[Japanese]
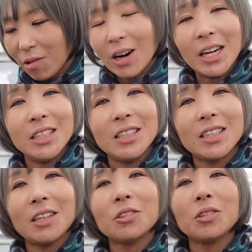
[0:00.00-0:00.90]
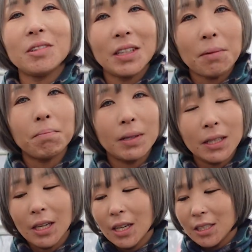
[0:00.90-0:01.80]
後輩に使う時はやっぱ
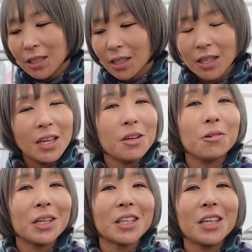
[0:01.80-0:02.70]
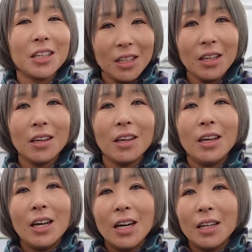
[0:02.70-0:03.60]
りしっかり栄養を与えて、
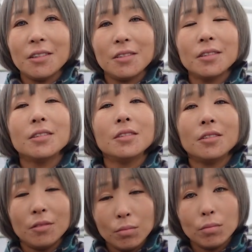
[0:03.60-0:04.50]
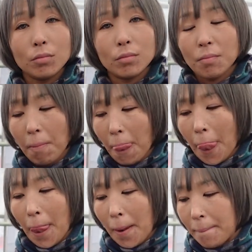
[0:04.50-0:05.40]
ちょっとしっかりね、
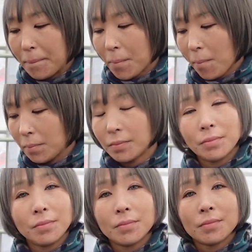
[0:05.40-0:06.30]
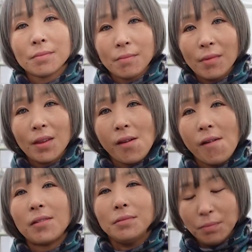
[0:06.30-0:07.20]
後輩までにしっかりとし
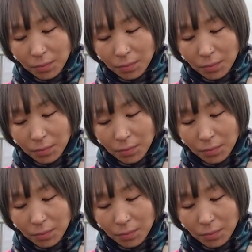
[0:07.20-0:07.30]
た